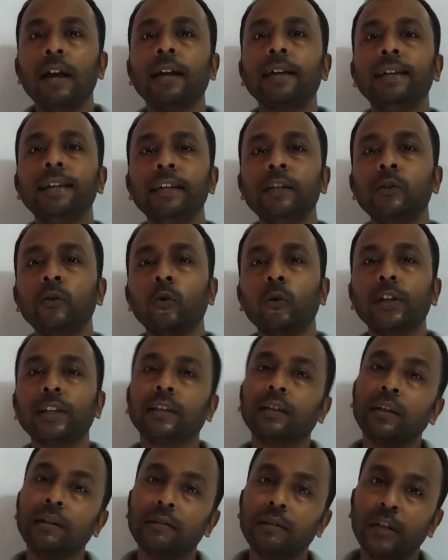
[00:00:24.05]
হিট করে
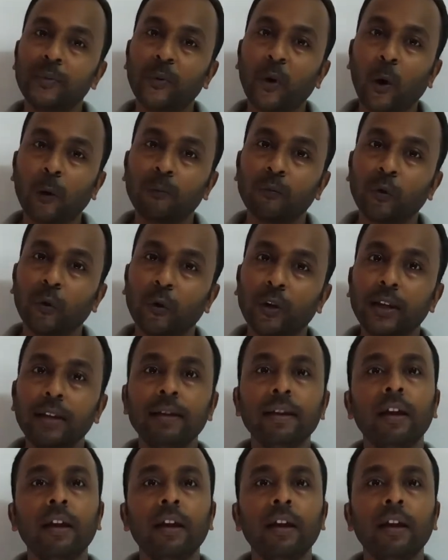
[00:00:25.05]
তাকে ডিফর্ম করে